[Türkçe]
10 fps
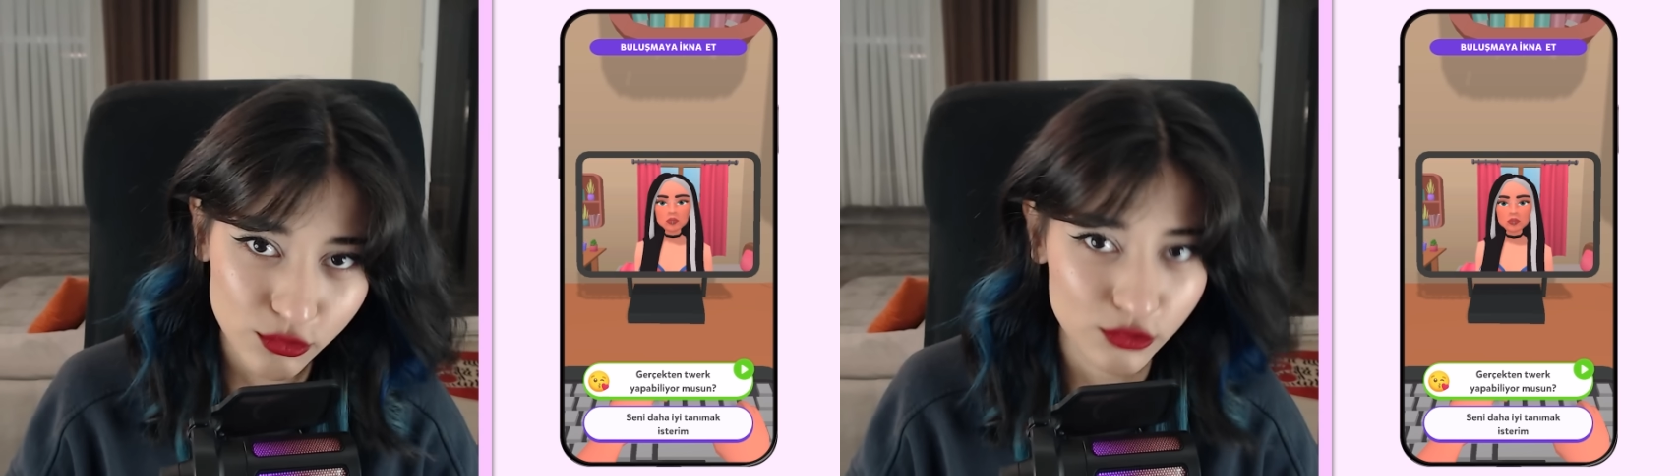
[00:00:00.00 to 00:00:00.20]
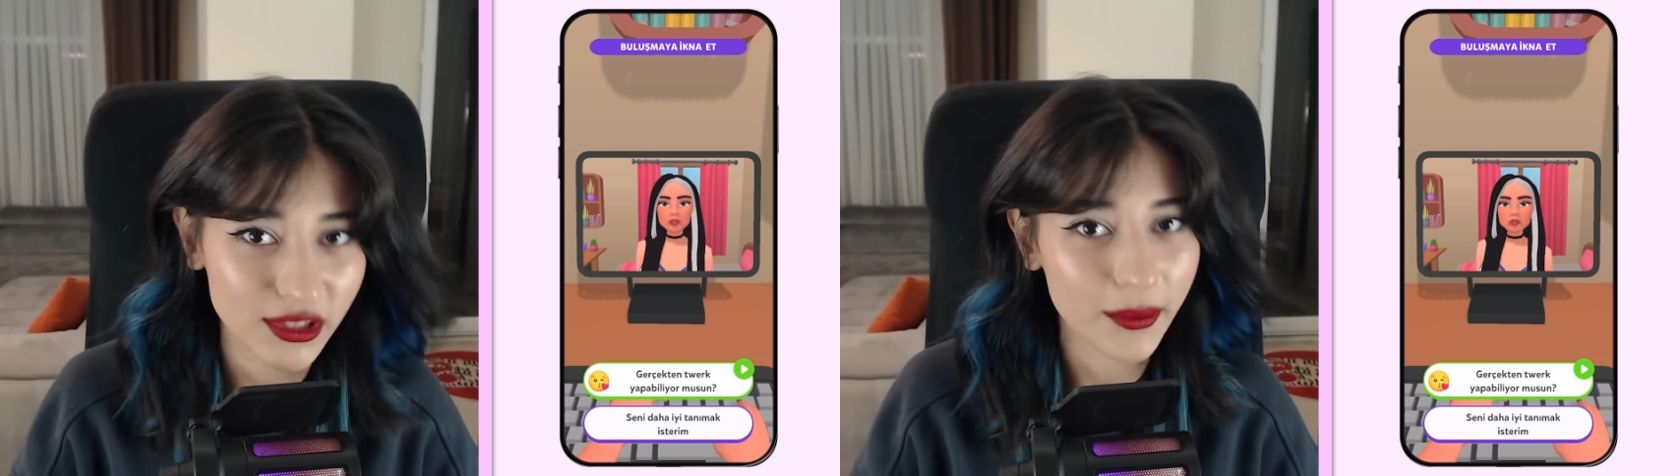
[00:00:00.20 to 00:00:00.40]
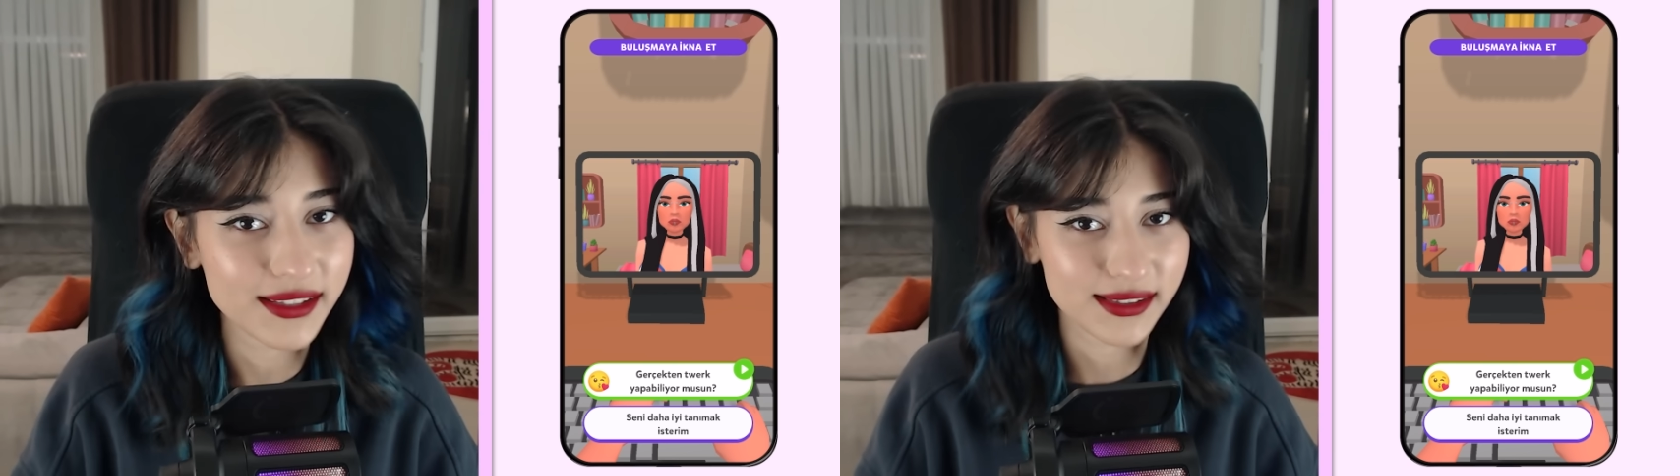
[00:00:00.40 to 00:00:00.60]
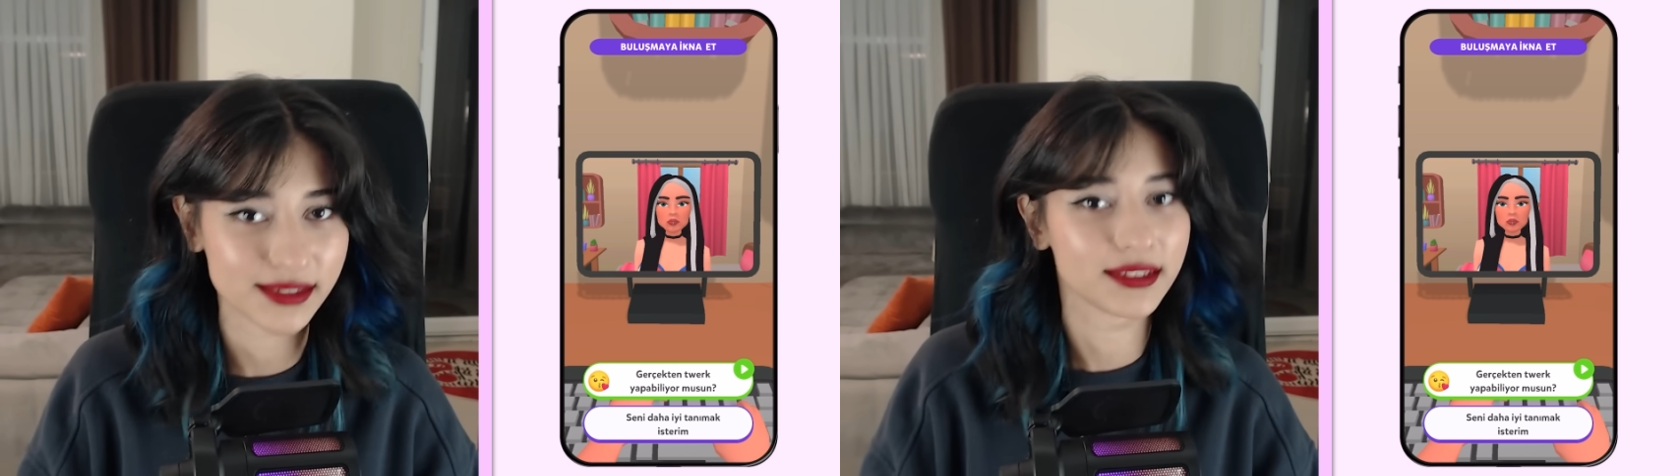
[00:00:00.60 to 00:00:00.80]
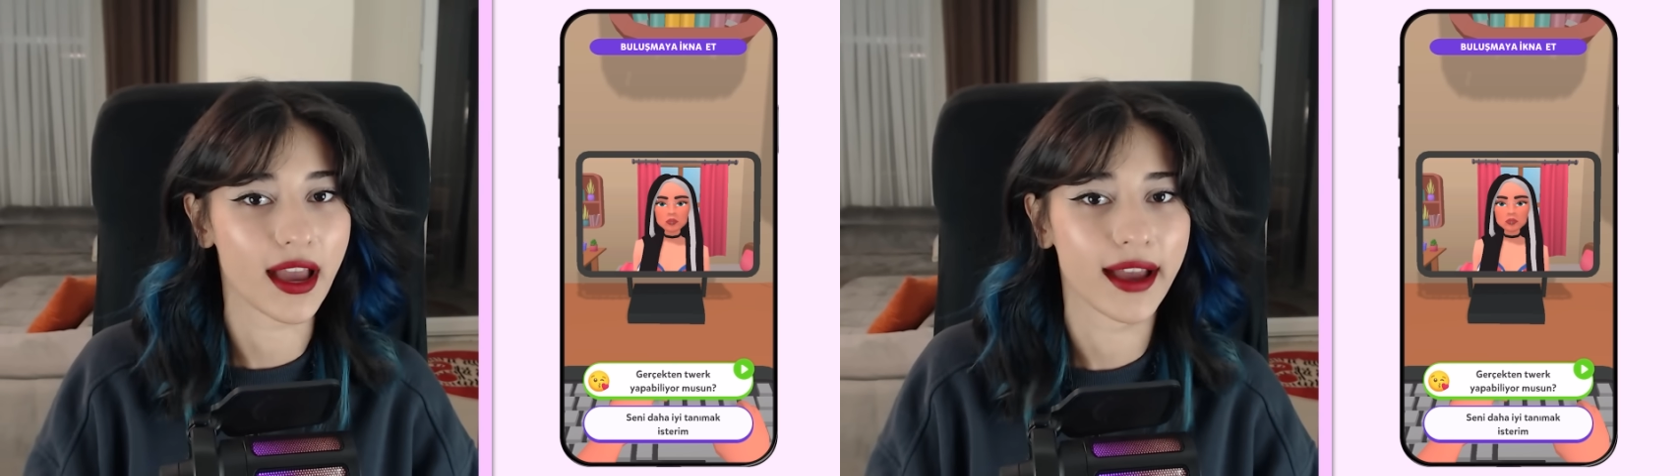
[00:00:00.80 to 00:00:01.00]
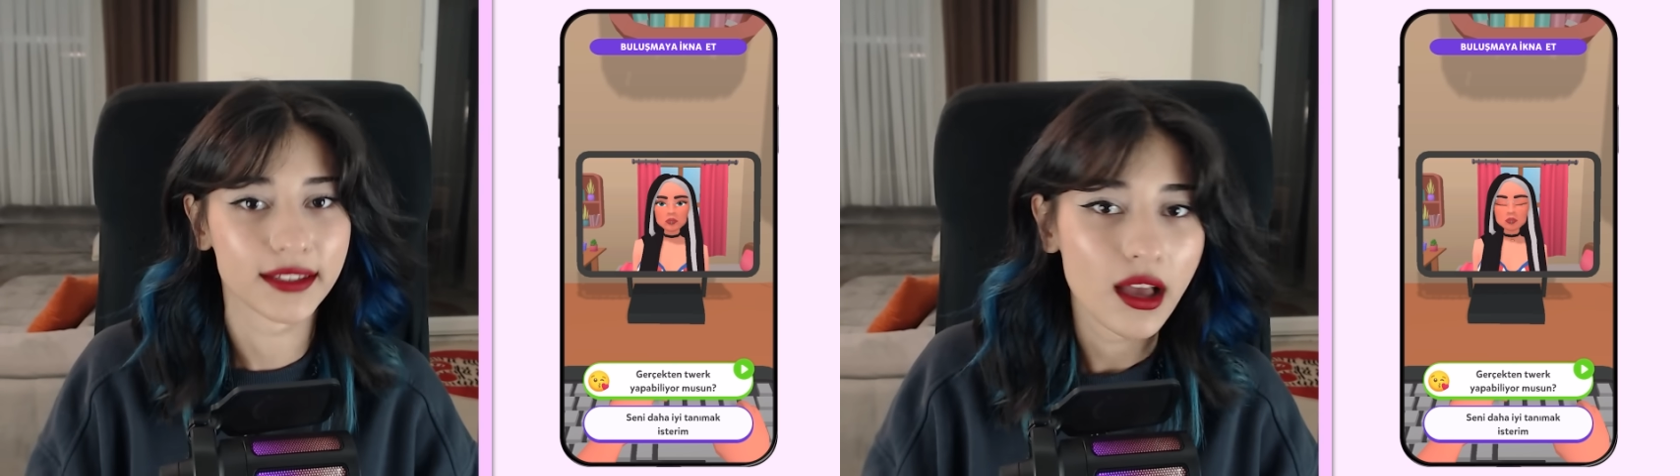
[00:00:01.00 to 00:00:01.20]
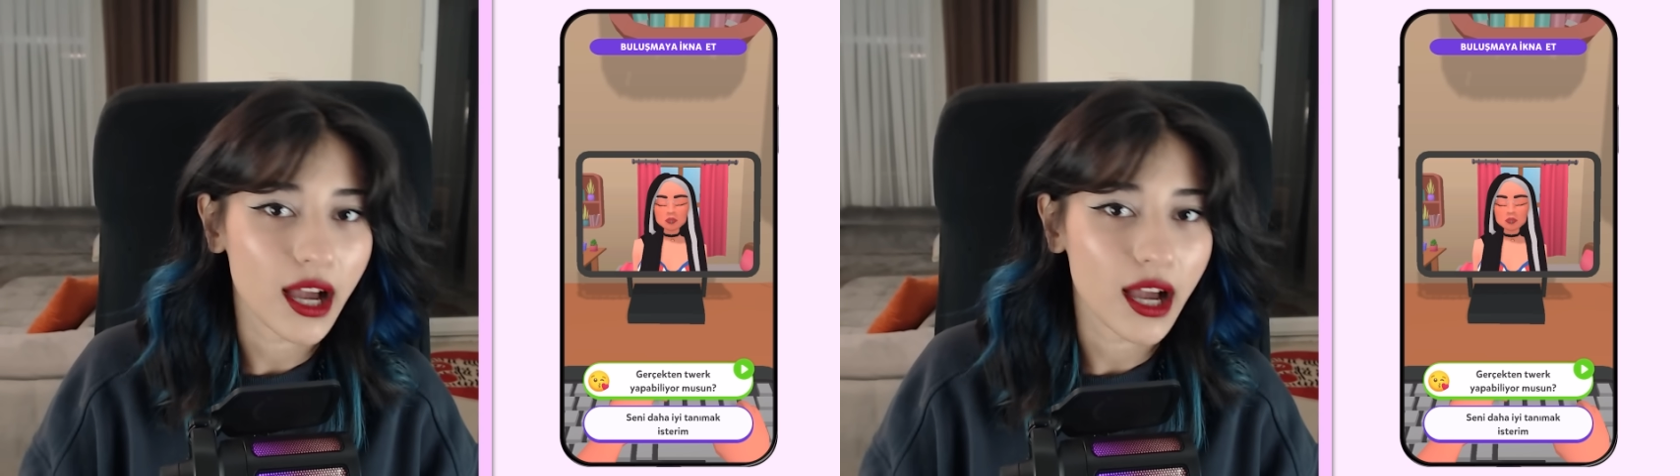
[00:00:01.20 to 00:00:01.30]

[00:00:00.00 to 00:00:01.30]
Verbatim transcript: musun demezsin yani.